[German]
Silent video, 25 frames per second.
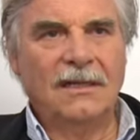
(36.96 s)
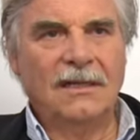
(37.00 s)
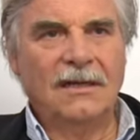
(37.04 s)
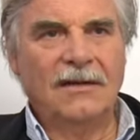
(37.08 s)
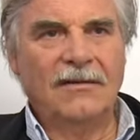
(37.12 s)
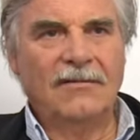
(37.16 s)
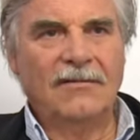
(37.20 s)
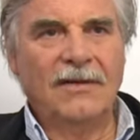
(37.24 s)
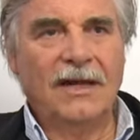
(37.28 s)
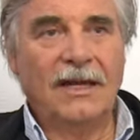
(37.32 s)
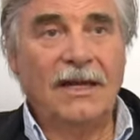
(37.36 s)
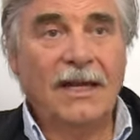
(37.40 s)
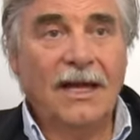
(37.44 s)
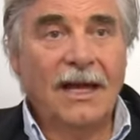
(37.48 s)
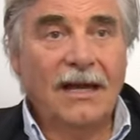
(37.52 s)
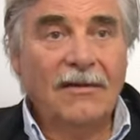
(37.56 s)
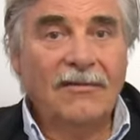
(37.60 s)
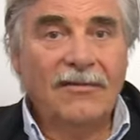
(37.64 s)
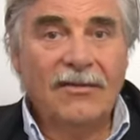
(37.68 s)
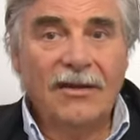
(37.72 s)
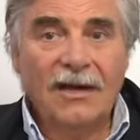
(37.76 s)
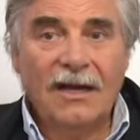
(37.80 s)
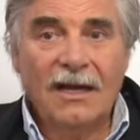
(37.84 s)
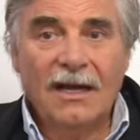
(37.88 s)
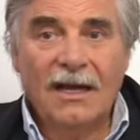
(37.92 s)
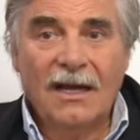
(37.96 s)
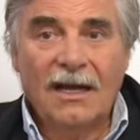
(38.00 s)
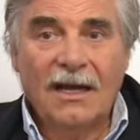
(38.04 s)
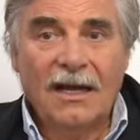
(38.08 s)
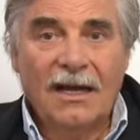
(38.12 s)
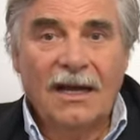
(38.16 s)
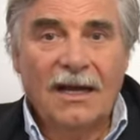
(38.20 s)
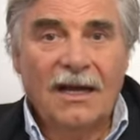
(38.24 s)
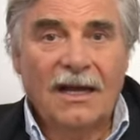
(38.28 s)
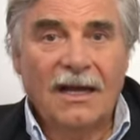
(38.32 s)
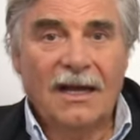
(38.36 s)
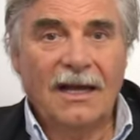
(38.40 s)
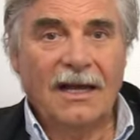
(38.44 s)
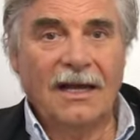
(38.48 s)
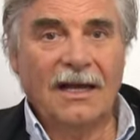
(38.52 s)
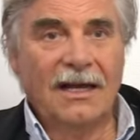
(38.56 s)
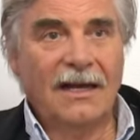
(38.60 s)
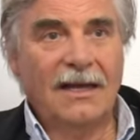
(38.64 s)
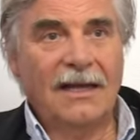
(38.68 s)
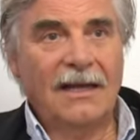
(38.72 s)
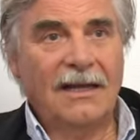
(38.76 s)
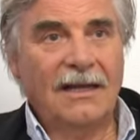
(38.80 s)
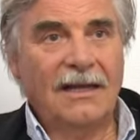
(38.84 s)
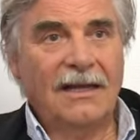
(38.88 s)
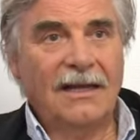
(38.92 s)
weil er einfach
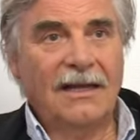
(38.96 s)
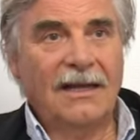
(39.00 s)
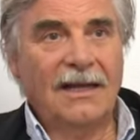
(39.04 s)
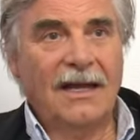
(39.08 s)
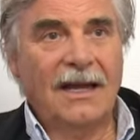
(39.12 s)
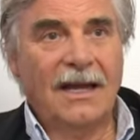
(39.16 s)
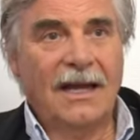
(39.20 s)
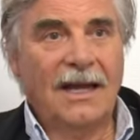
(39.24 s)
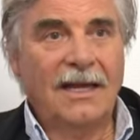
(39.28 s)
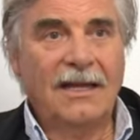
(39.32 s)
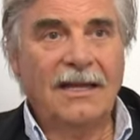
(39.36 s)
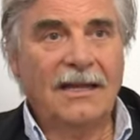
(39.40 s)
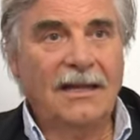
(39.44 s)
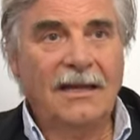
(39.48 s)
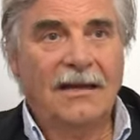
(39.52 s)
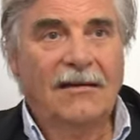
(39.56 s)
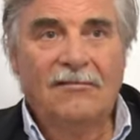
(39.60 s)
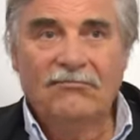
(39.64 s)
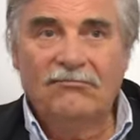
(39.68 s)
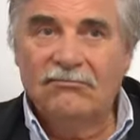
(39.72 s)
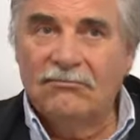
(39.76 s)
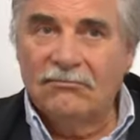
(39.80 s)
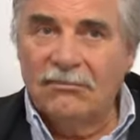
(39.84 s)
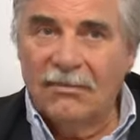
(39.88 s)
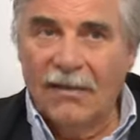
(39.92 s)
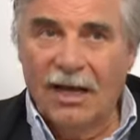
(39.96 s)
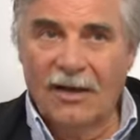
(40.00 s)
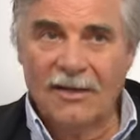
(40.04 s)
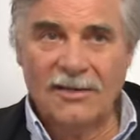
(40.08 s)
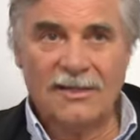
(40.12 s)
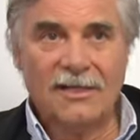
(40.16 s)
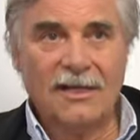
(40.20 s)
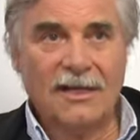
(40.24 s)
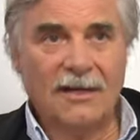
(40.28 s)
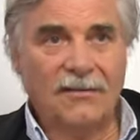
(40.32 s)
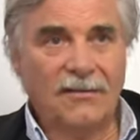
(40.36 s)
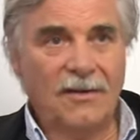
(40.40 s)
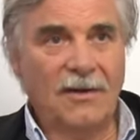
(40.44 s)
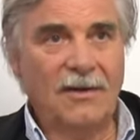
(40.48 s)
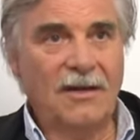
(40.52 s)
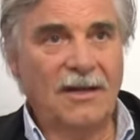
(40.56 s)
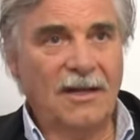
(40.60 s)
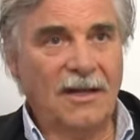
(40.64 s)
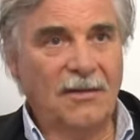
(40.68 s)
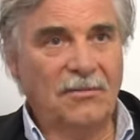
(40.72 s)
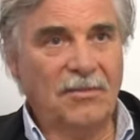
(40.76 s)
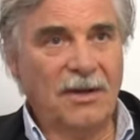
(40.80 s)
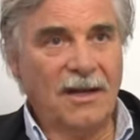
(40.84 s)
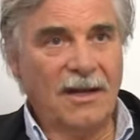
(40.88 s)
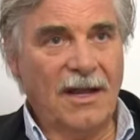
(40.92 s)
eine
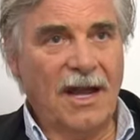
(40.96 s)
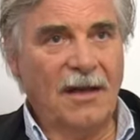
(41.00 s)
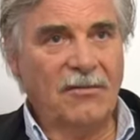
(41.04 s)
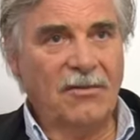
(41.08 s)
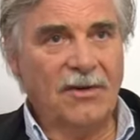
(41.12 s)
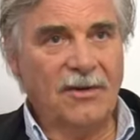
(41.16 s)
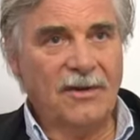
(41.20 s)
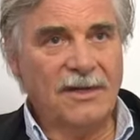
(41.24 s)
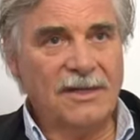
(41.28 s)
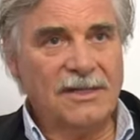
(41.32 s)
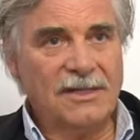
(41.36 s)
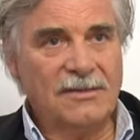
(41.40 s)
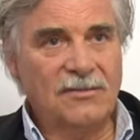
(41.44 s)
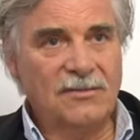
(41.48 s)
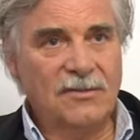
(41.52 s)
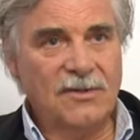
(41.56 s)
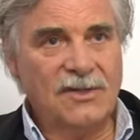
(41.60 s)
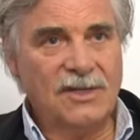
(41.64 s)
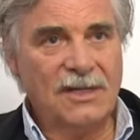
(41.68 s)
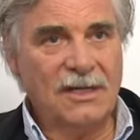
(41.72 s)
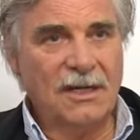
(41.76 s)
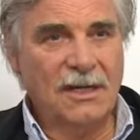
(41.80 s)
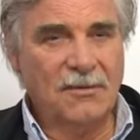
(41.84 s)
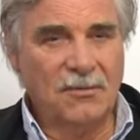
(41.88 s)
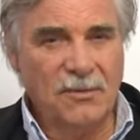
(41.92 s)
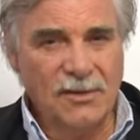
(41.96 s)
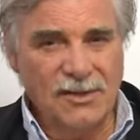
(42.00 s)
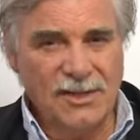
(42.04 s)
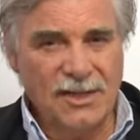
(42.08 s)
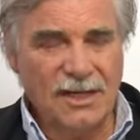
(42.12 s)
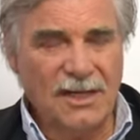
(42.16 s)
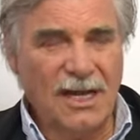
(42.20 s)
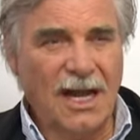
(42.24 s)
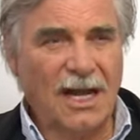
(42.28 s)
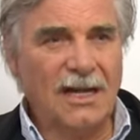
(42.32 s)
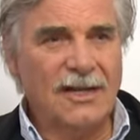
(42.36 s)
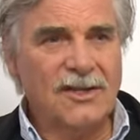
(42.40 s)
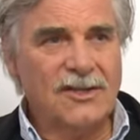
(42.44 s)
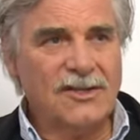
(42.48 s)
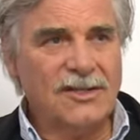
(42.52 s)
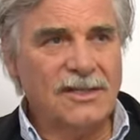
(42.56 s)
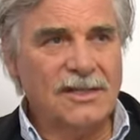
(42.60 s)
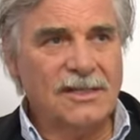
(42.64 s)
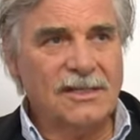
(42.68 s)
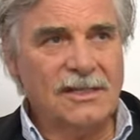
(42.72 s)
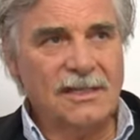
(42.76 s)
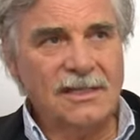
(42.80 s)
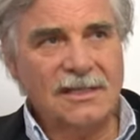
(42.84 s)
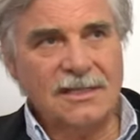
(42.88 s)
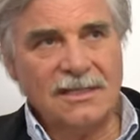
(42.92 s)
außergewöhnliche Begabung ist. Musik, Im Musikalischen
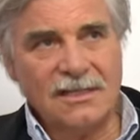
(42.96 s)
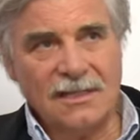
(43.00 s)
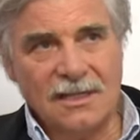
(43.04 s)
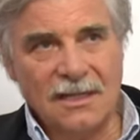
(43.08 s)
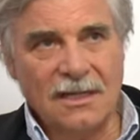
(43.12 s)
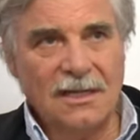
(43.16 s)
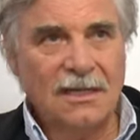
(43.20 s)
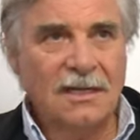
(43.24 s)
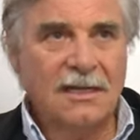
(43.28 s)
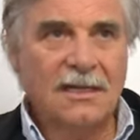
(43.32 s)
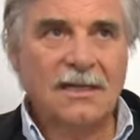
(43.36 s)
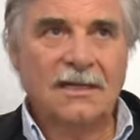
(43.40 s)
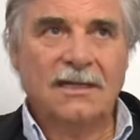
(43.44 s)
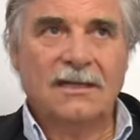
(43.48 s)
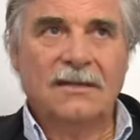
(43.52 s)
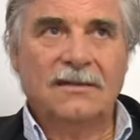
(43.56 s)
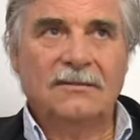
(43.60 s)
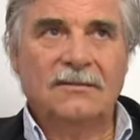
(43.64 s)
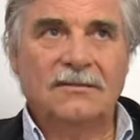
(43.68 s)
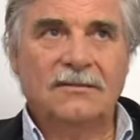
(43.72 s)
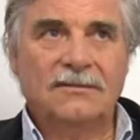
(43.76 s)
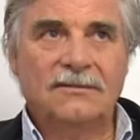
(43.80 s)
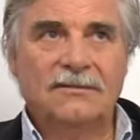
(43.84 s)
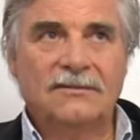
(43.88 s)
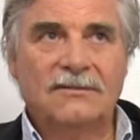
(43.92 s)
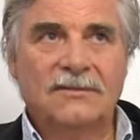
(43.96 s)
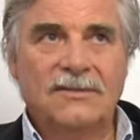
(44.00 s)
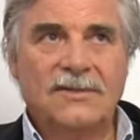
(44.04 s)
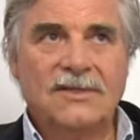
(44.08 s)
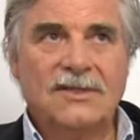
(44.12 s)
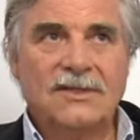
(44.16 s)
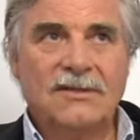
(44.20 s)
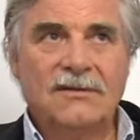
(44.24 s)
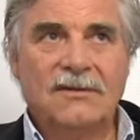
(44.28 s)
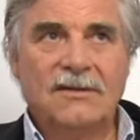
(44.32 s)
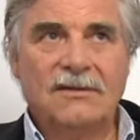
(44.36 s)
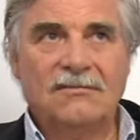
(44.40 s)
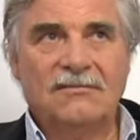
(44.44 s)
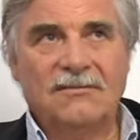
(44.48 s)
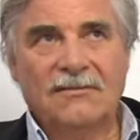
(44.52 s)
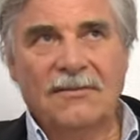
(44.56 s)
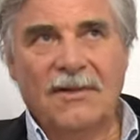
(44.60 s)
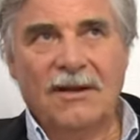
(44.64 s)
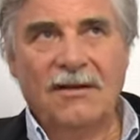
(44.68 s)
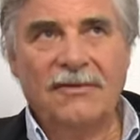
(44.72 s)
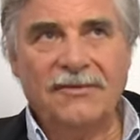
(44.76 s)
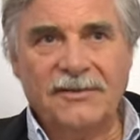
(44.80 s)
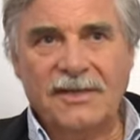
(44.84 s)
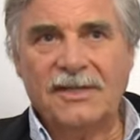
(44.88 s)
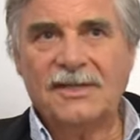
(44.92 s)
ist das zu,
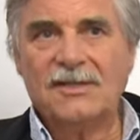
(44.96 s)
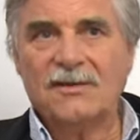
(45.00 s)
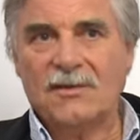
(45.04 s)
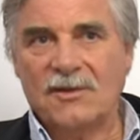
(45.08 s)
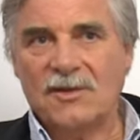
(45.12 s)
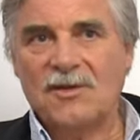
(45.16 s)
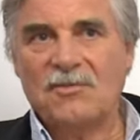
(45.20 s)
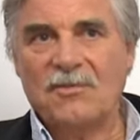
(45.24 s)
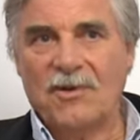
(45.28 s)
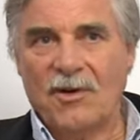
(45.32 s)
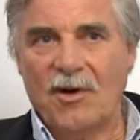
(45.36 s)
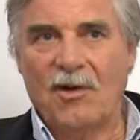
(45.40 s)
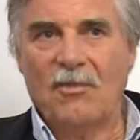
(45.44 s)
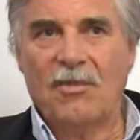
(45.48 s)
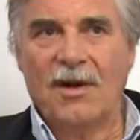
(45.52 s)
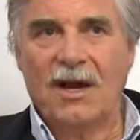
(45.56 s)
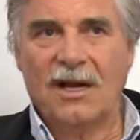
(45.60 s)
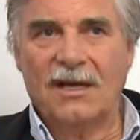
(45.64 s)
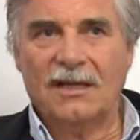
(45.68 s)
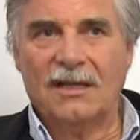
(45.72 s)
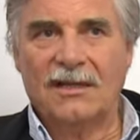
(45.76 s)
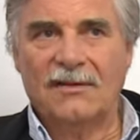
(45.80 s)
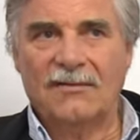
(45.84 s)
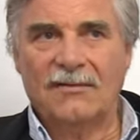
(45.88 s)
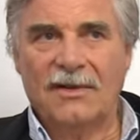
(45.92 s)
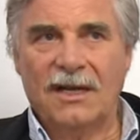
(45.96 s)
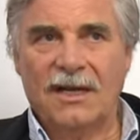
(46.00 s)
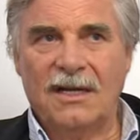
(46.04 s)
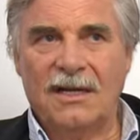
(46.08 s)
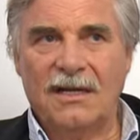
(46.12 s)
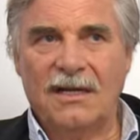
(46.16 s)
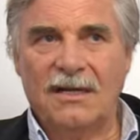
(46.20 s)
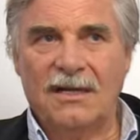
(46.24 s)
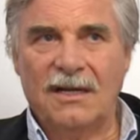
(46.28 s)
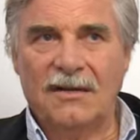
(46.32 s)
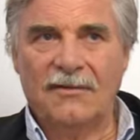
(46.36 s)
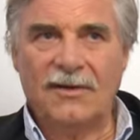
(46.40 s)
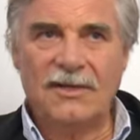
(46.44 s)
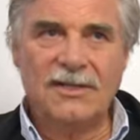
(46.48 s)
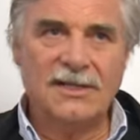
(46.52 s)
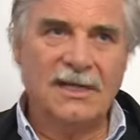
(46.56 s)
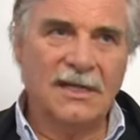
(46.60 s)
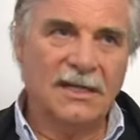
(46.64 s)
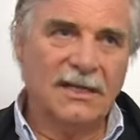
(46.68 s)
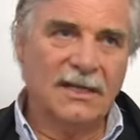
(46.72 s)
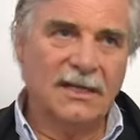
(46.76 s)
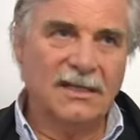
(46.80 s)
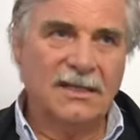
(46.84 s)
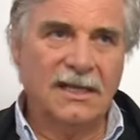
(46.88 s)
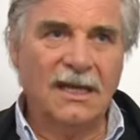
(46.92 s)
öfter so zu beobachten, weil teilweise die
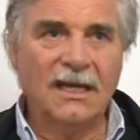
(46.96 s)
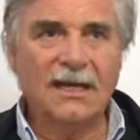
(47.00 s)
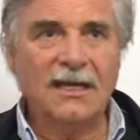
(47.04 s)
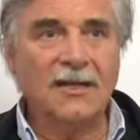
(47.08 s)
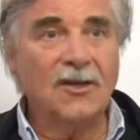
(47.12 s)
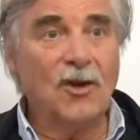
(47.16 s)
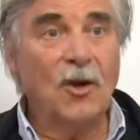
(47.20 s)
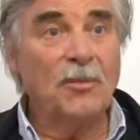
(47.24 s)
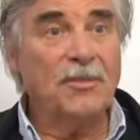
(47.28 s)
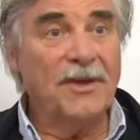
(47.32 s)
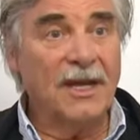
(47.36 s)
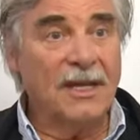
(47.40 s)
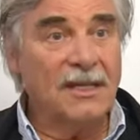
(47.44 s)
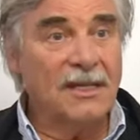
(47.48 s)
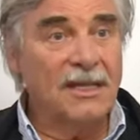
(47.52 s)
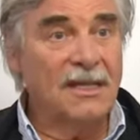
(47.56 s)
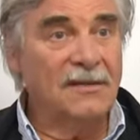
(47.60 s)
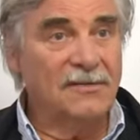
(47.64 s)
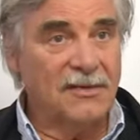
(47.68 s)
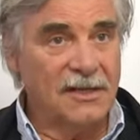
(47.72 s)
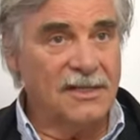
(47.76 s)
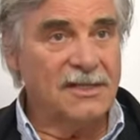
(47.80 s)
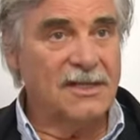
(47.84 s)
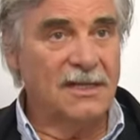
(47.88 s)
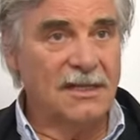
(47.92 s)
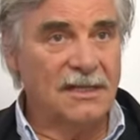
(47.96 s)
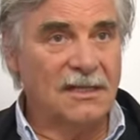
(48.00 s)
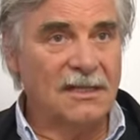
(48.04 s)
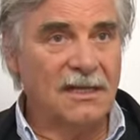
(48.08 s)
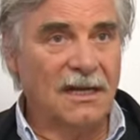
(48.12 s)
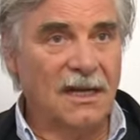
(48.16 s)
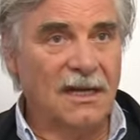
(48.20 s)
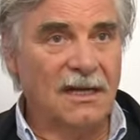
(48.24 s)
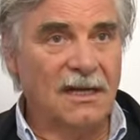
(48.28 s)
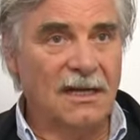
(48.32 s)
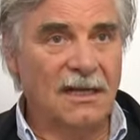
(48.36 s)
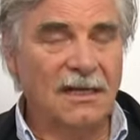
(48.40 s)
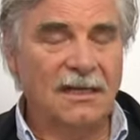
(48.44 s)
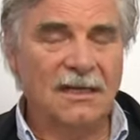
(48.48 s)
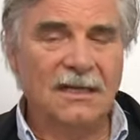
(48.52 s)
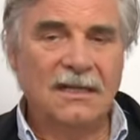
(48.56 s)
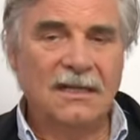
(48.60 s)
Kriterien objektiver sind da. Ja.